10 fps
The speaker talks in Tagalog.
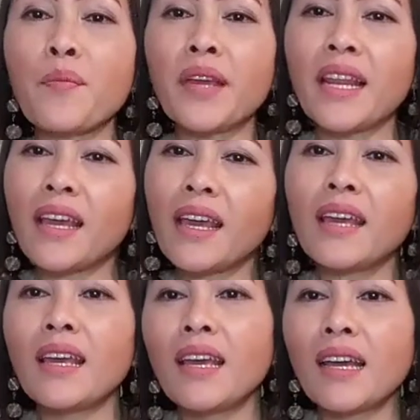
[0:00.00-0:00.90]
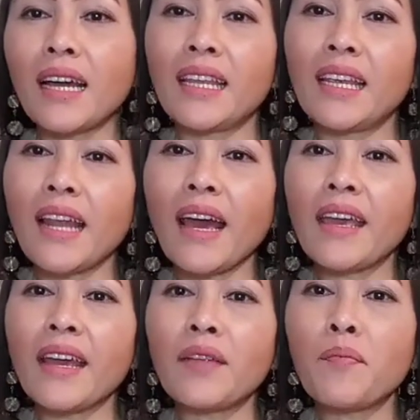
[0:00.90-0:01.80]
nabili, kanina
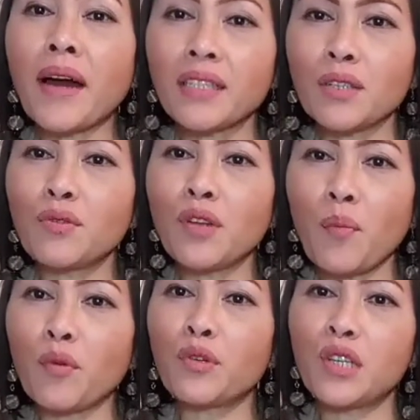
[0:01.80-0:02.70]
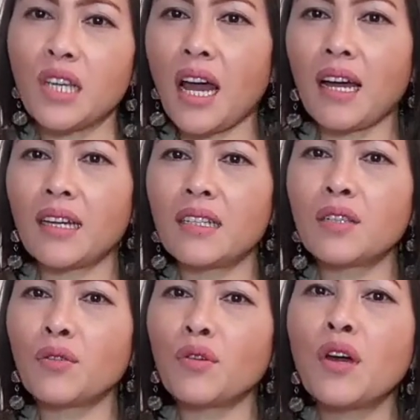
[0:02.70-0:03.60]
i-unbox ko na po siya.
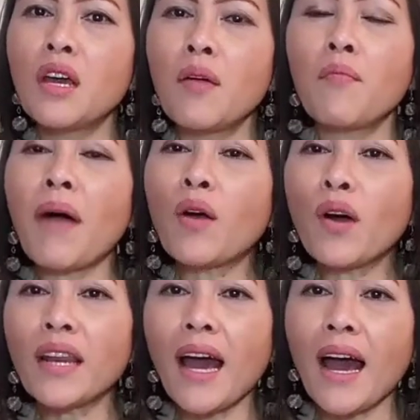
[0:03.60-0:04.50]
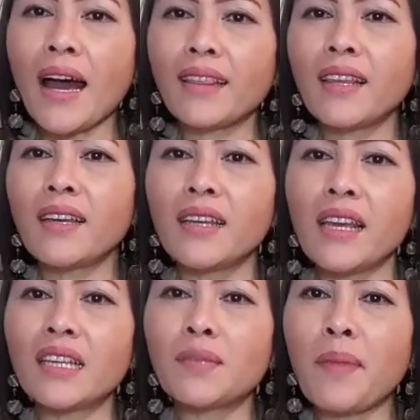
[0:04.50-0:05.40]
So bago ang lahat,
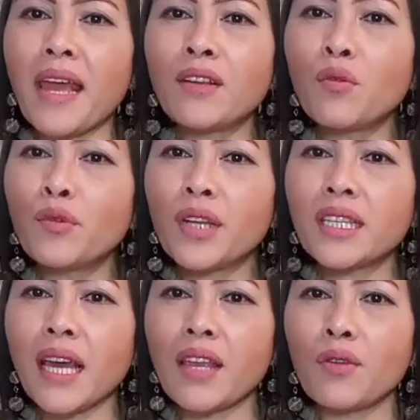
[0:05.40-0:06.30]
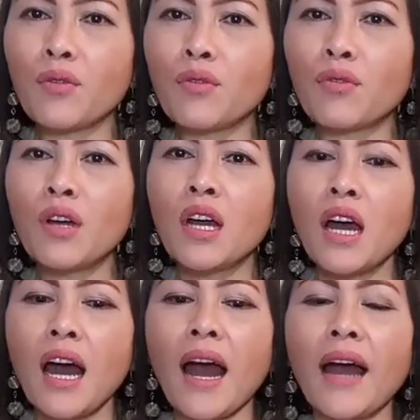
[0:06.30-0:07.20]
i-explain ko muna sa inyo kung
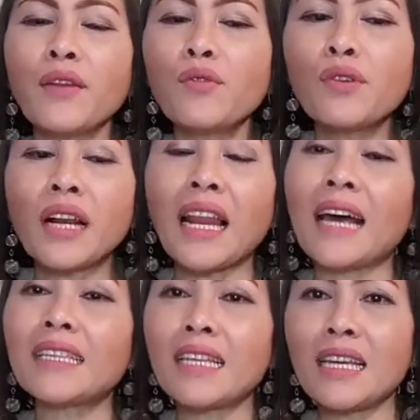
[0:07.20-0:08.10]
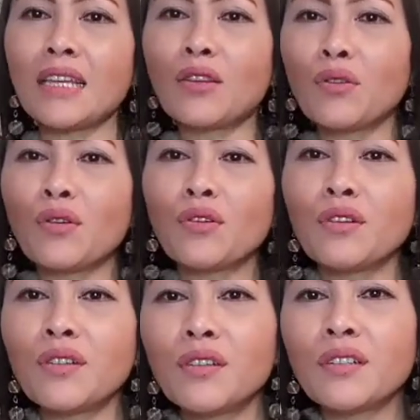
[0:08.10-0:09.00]
anong klase itong
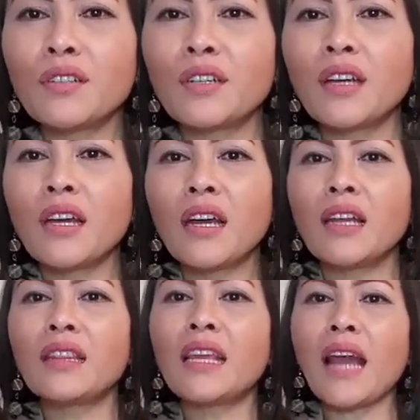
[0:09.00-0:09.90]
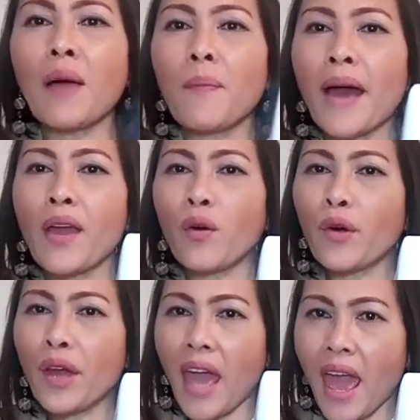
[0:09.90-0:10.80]
tinapay
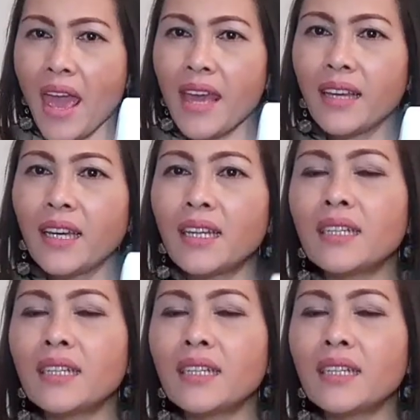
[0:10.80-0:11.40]
or cake.